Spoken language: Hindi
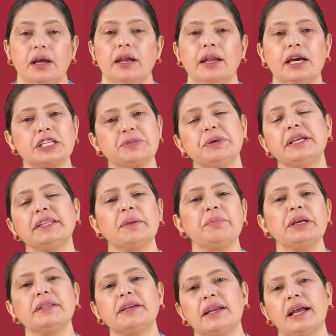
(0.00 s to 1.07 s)
लक्ष्मी की
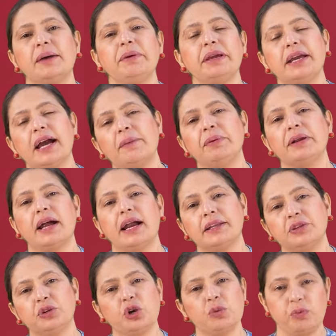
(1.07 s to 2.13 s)
तबीयत खराब है यहाँ पर
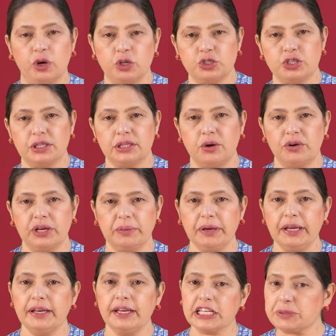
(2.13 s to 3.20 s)
कार्तिक को बहुत चिंता हो रही है
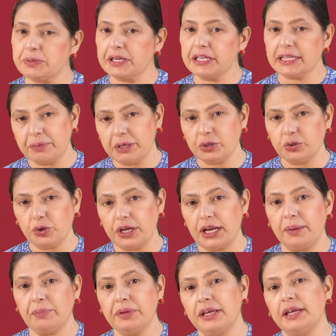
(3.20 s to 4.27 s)
भाई लक्ष्मी की तबीयत तो
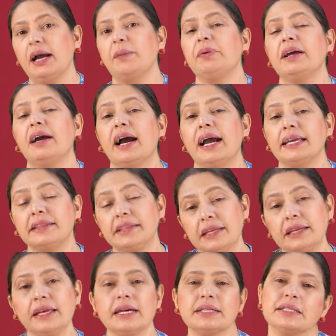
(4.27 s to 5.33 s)
खराब नहीं है यहाँ पर गायत्री
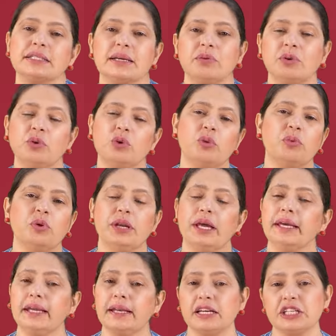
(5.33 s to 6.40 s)
ने ऐसा सब लोगों को बोला
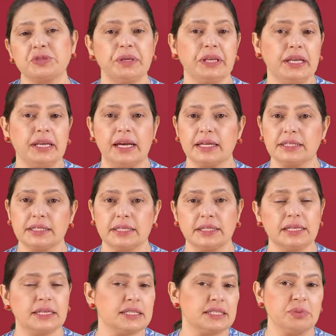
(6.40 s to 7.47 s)
है कि लक्ष्मी नहीं आ
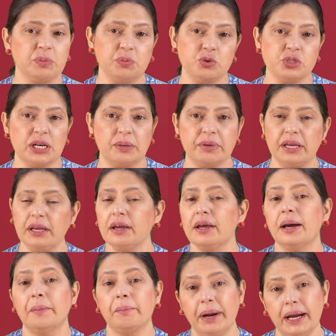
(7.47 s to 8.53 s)
सकती किसी भी पूजा में
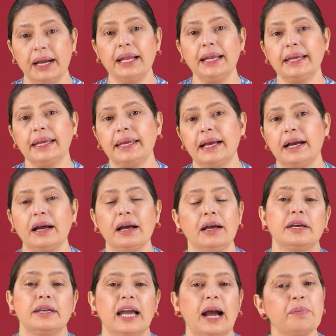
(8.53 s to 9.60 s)
मंगल के यहाँ
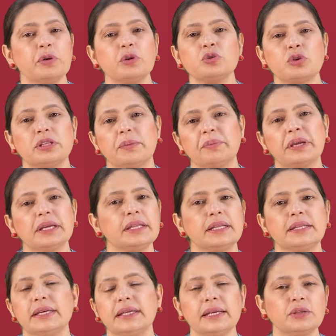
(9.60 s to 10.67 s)
यहाँ पर उसको धमकी दे
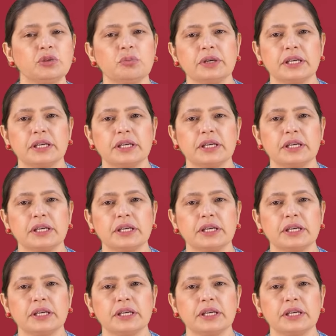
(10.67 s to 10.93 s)
दी है ना कि तुम